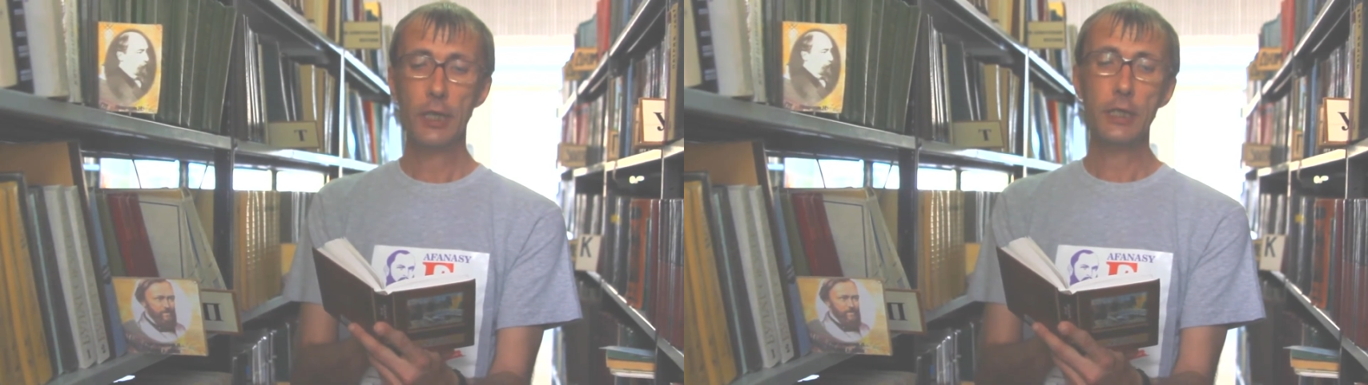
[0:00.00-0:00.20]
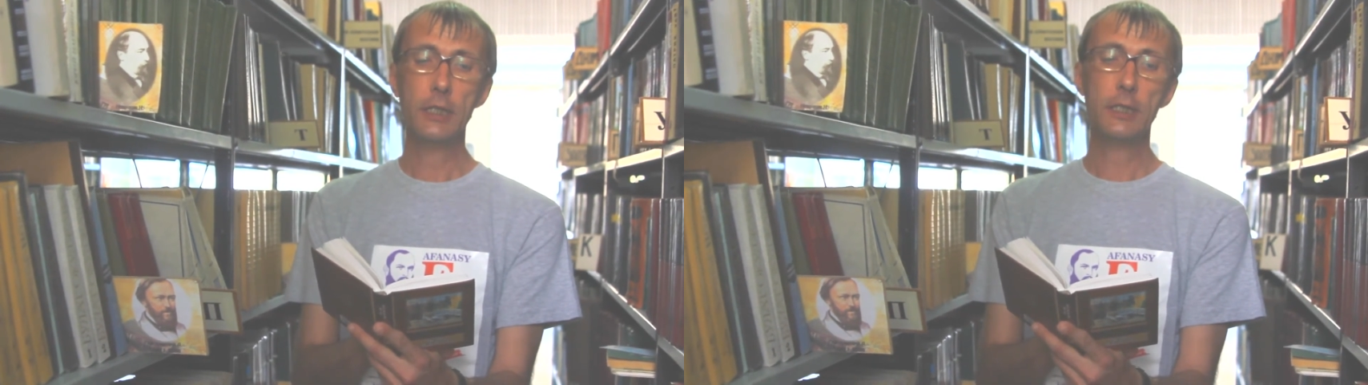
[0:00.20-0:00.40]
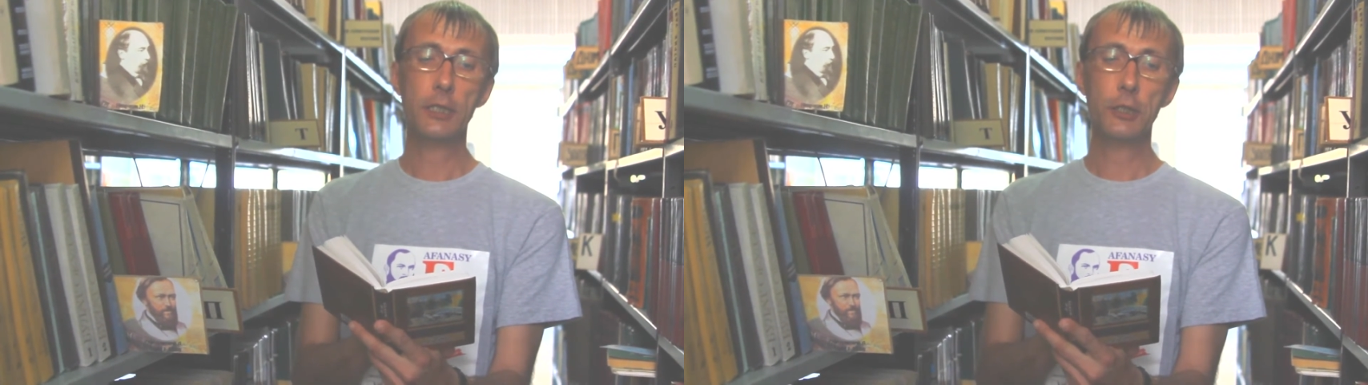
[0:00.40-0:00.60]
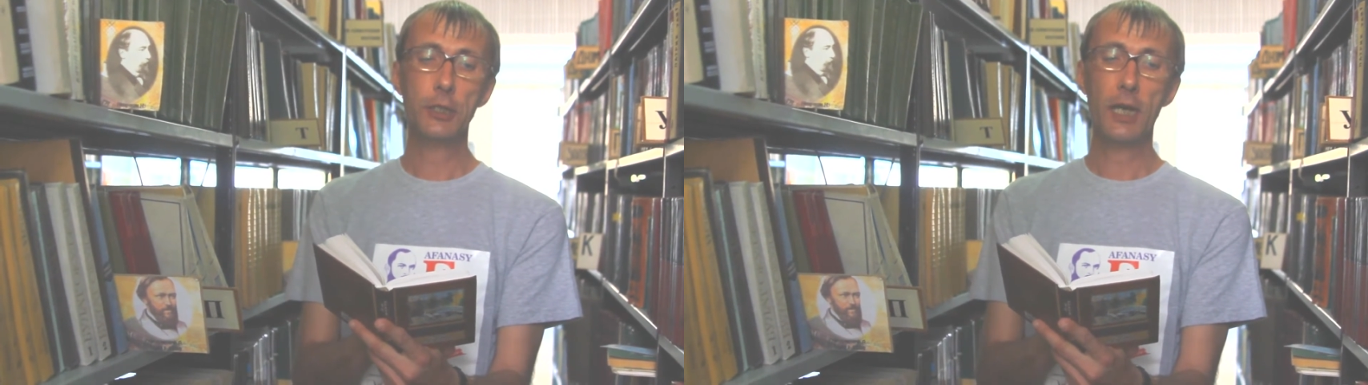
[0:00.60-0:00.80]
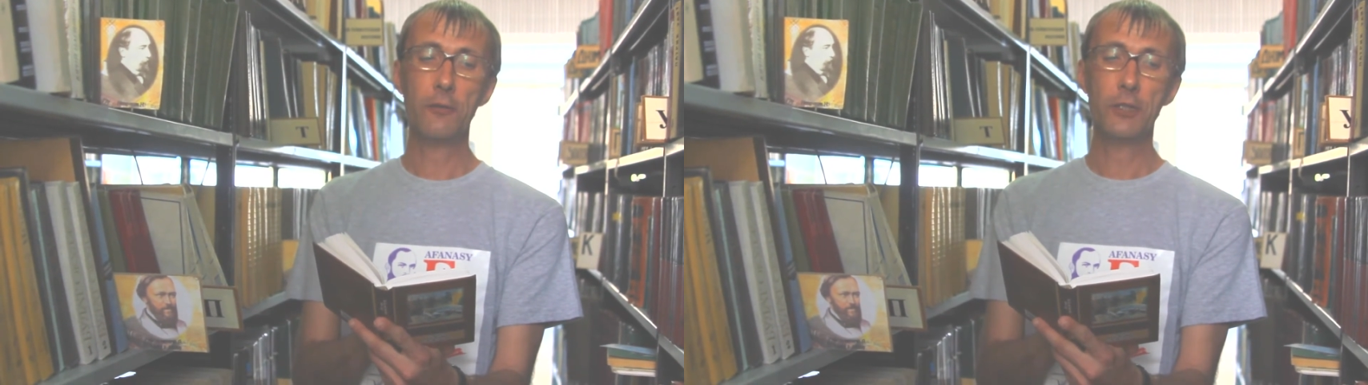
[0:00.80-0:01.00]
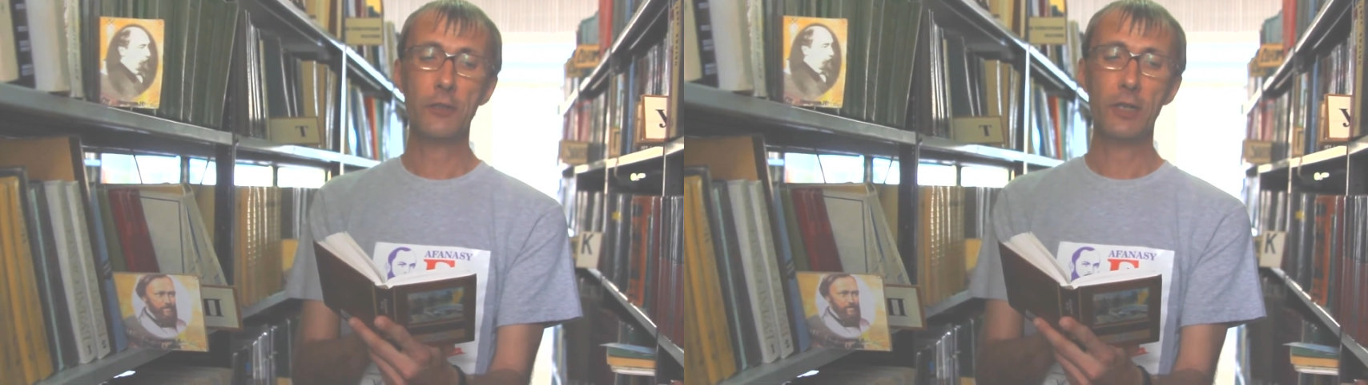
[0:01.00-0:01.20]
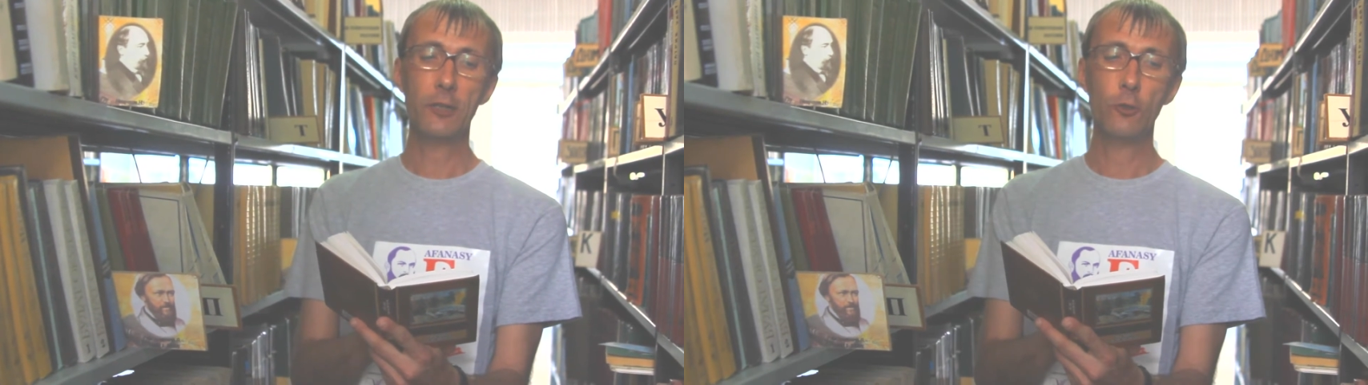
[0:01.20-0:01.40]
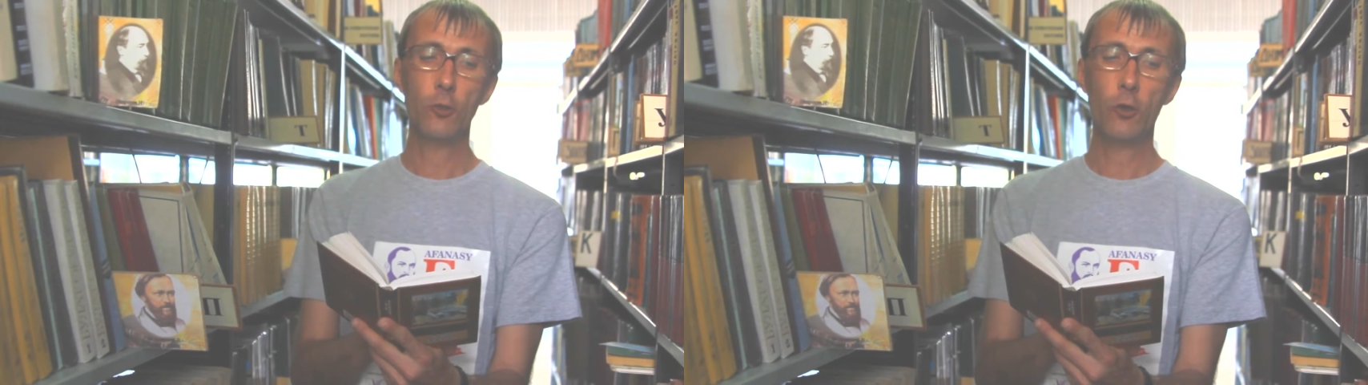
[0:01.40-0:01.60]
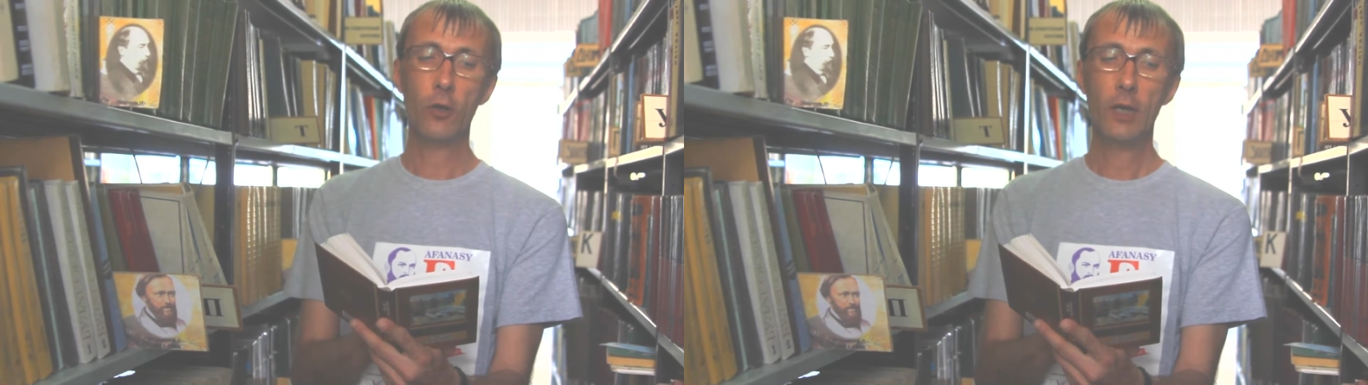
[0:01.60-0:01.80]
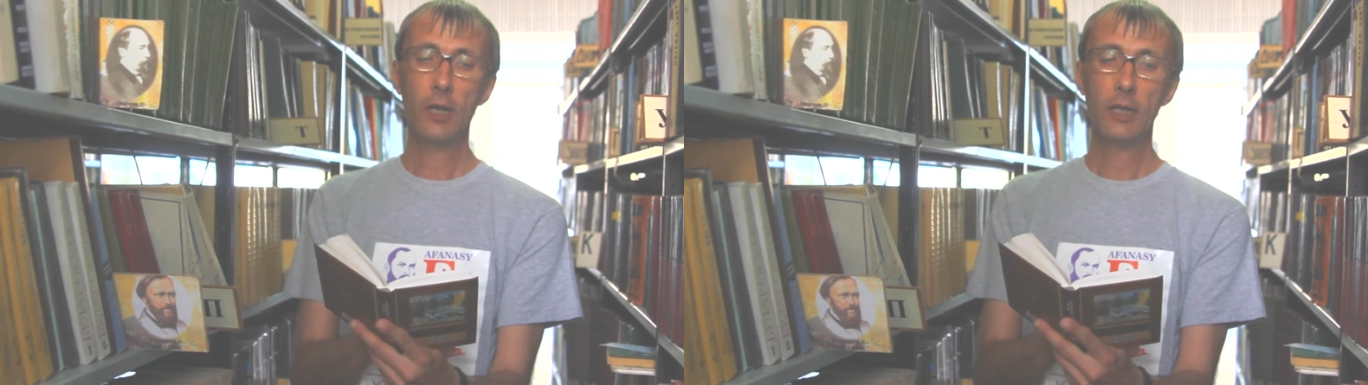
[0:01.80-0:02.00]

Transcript: их сочетавши в одно.